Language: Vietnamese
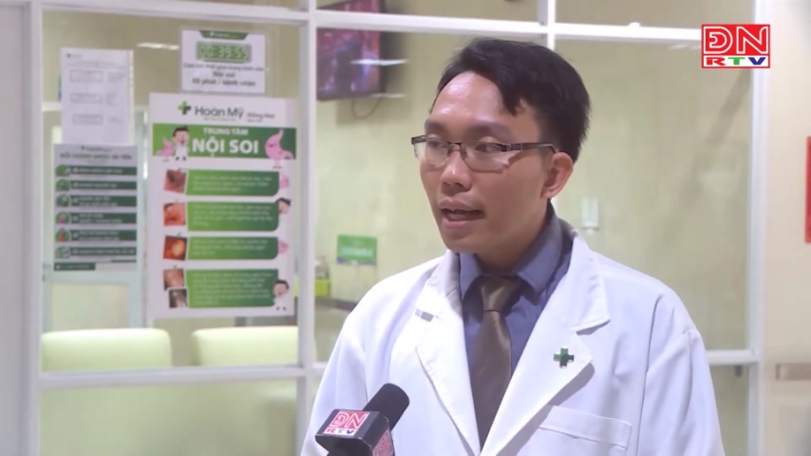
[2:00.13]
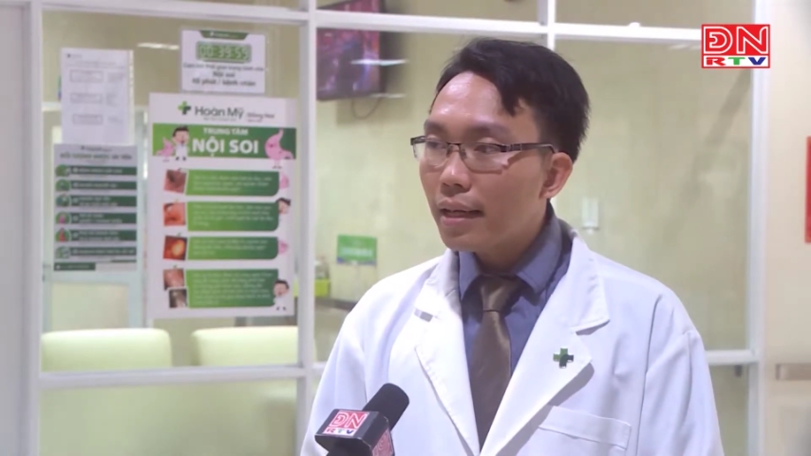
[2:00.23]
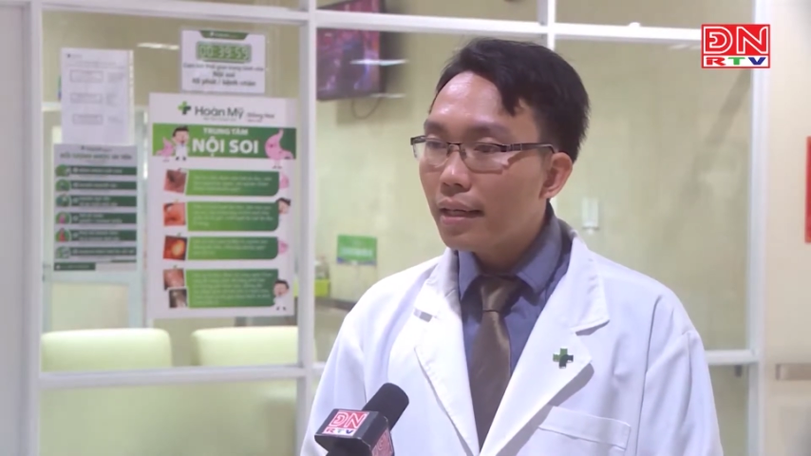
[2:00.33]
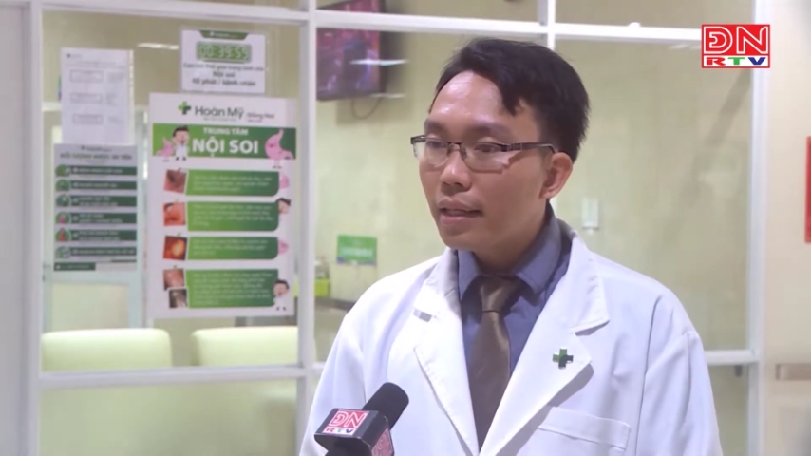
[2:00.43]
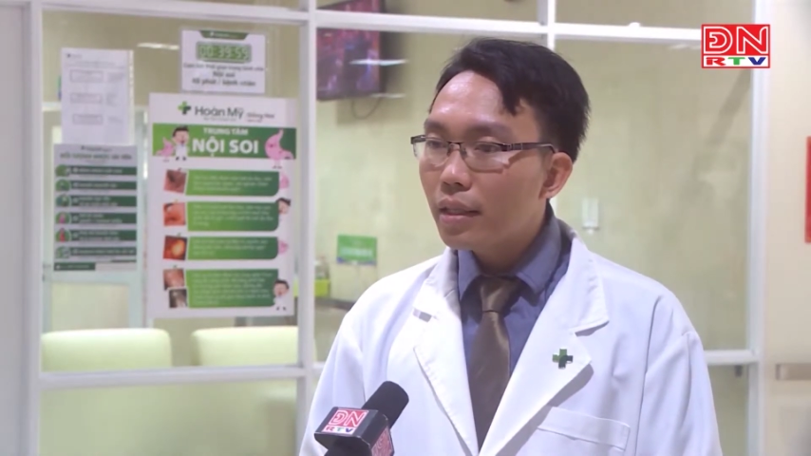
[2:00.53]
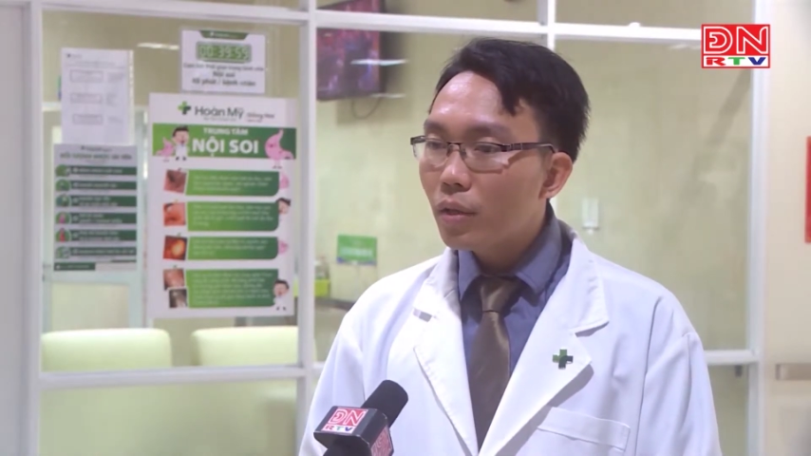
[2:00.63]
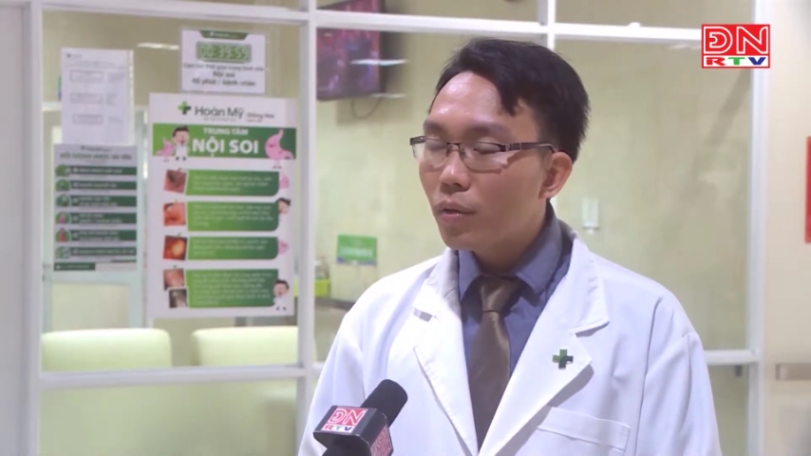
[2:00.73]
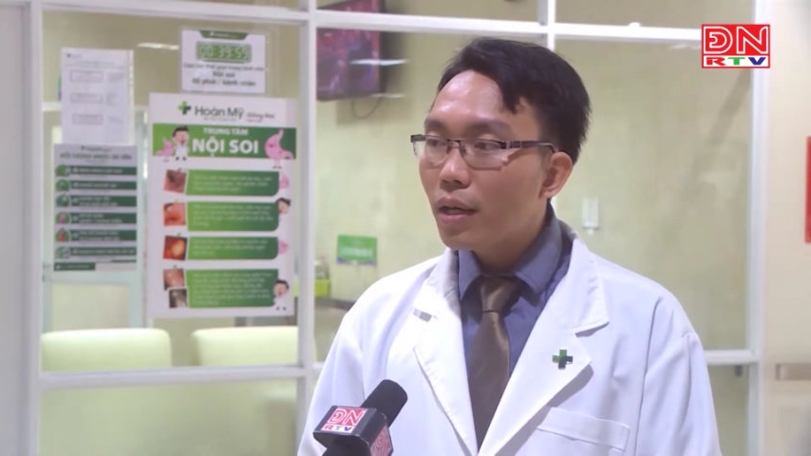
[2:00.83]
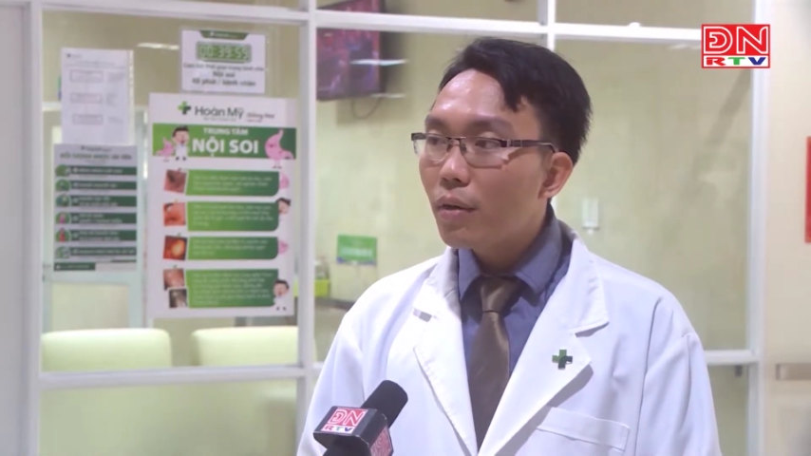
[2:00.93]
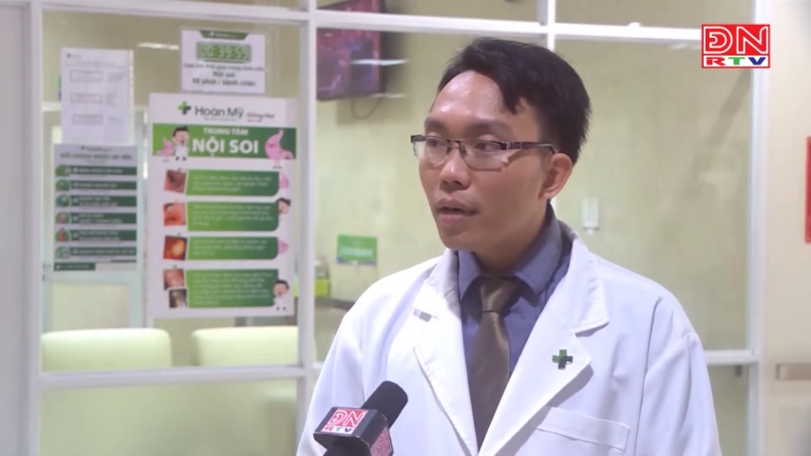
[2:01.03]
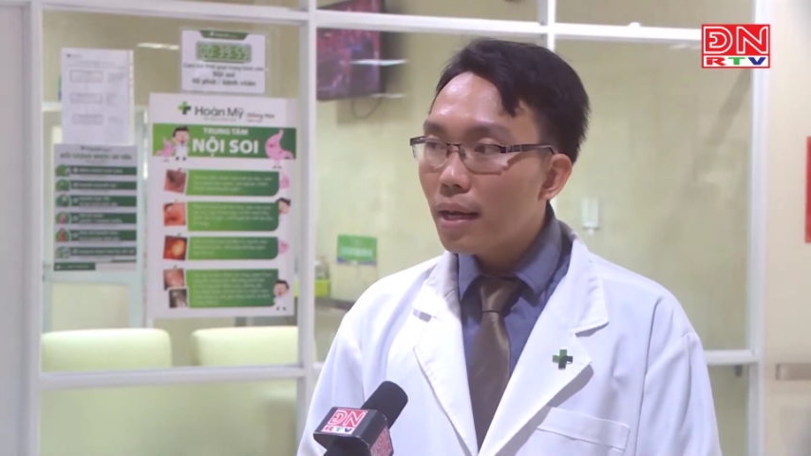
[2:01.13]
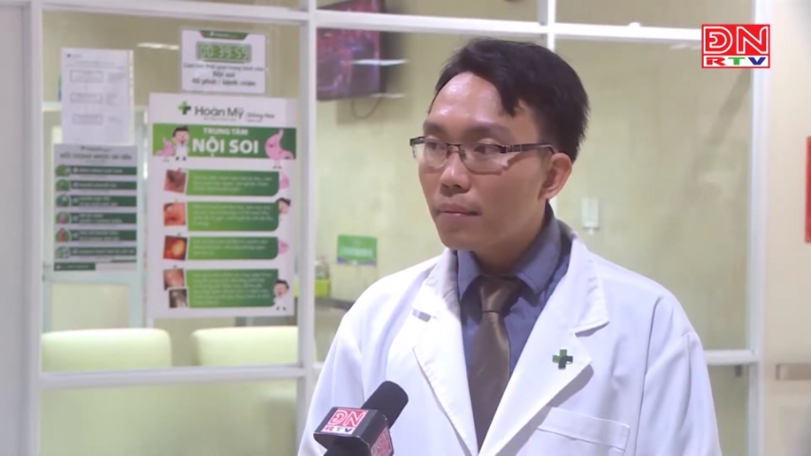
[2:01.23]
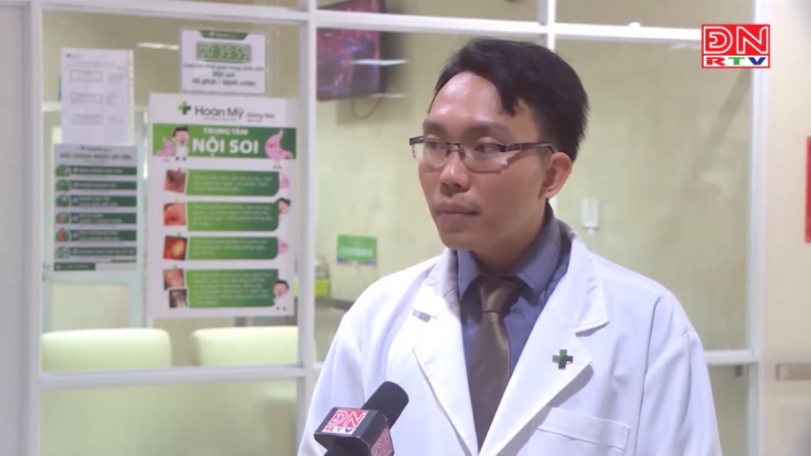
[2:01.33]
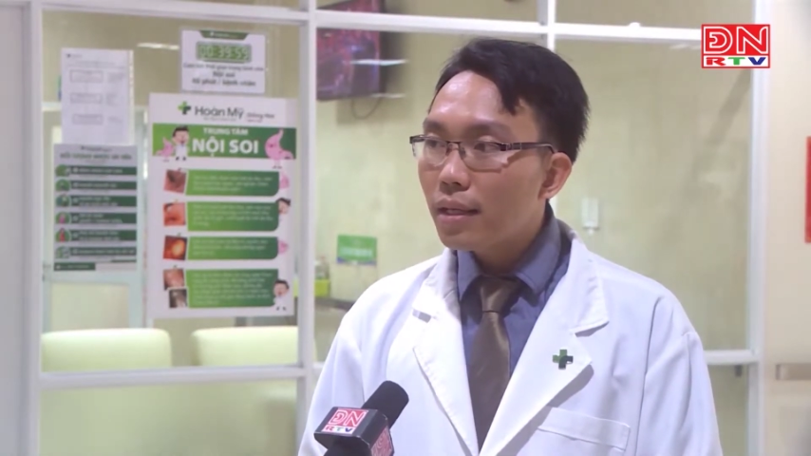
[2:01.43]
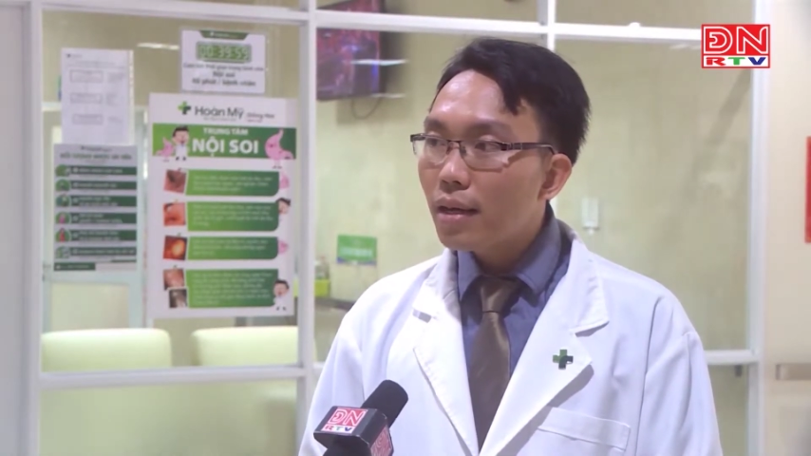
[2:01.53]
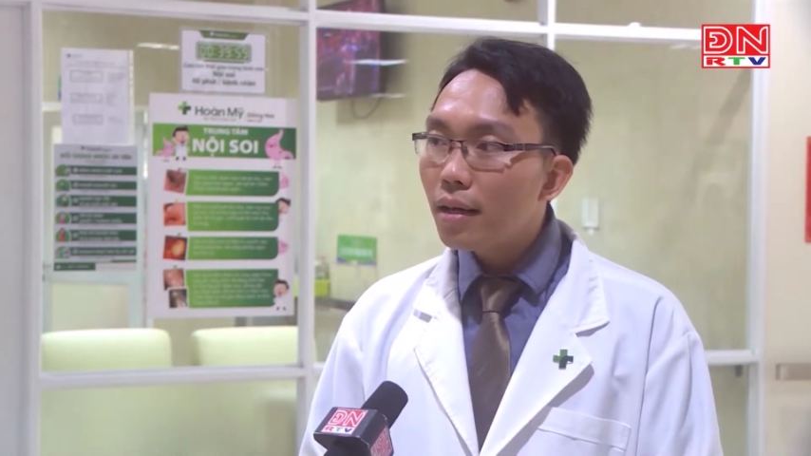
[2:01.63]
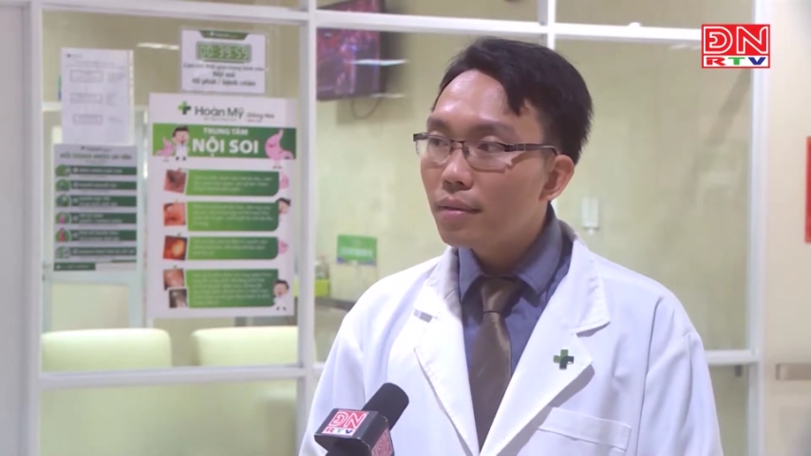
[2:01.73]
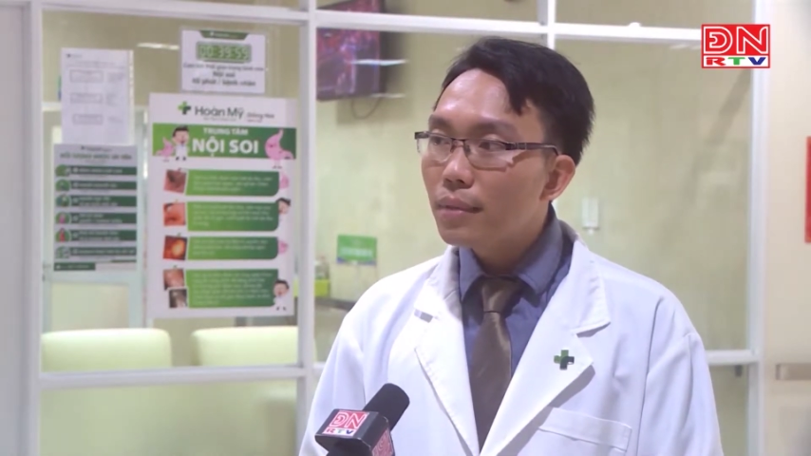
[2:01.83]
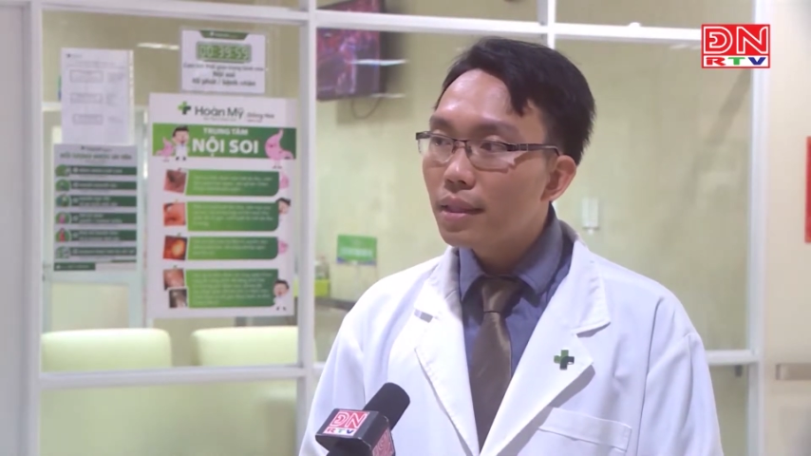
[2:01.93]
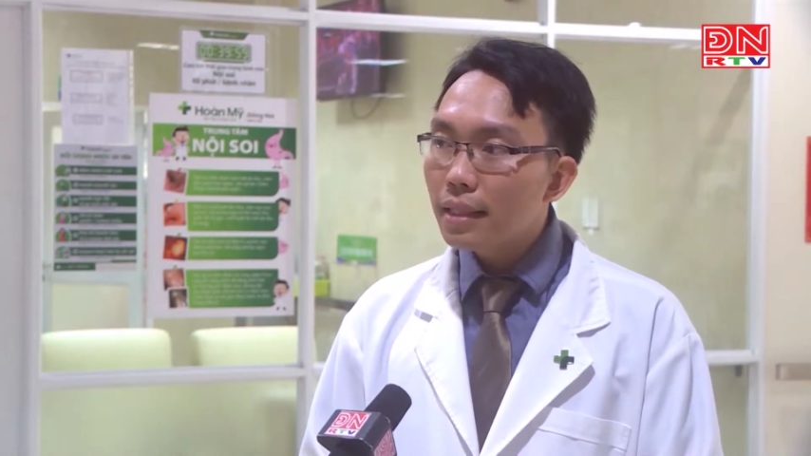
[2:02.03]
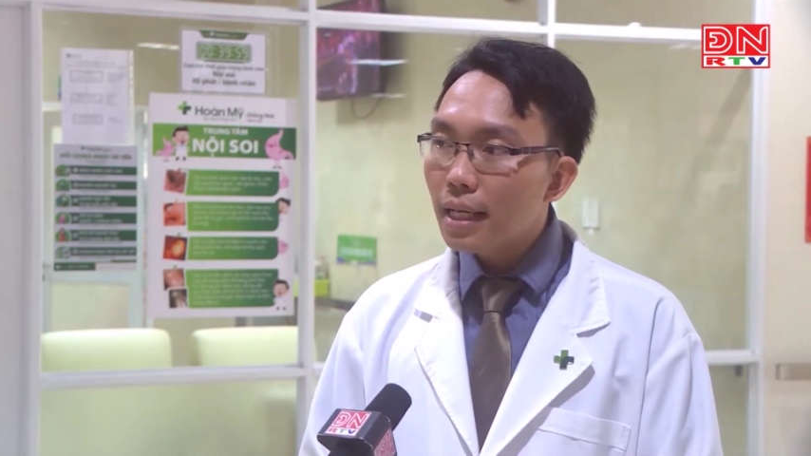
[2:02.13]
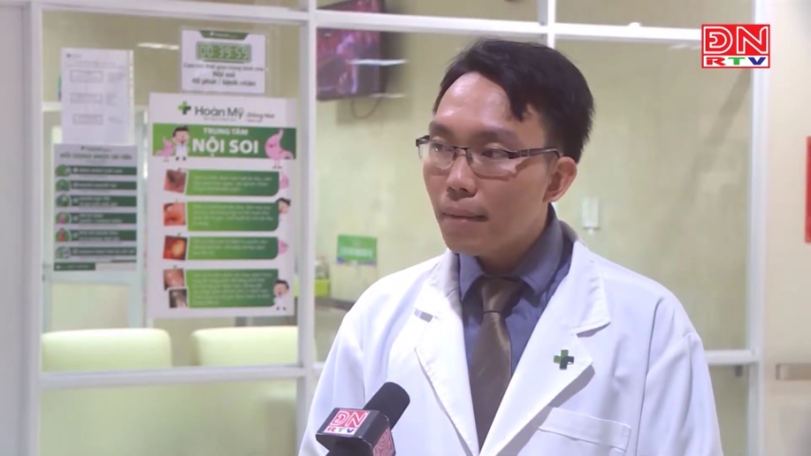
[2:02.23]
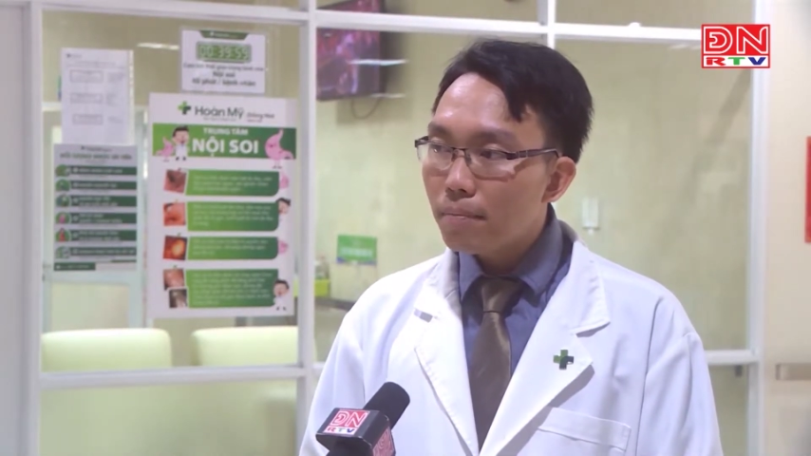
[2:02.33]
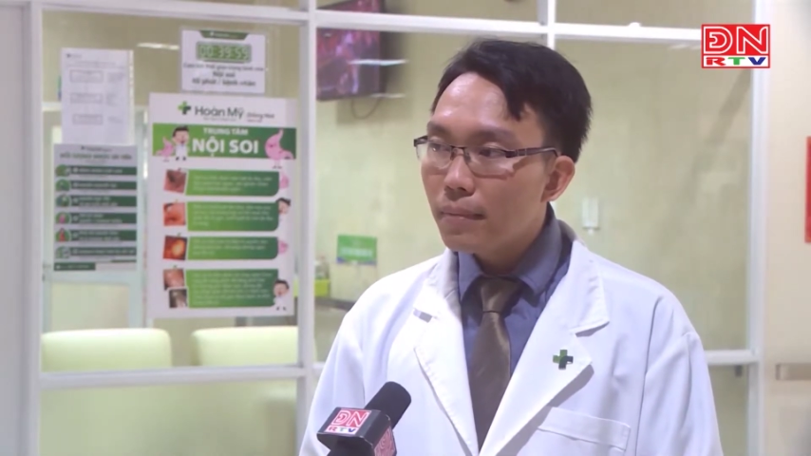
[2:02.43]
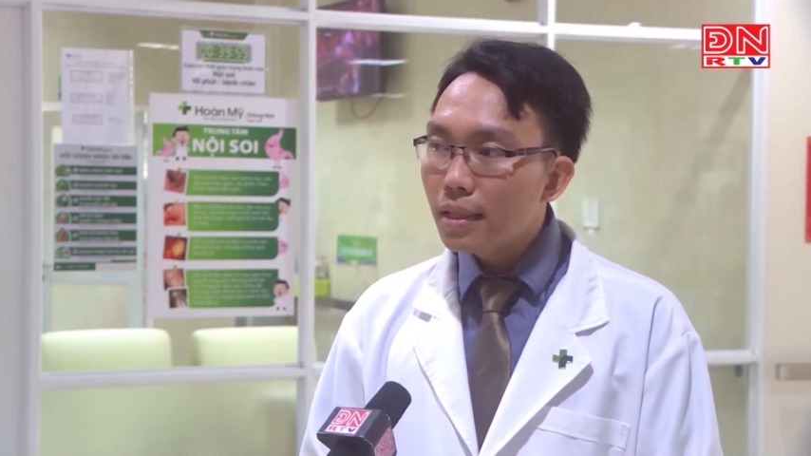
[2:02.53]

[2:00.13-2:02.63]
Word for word: căn nghiện rượu lâu năm hơn 10 năm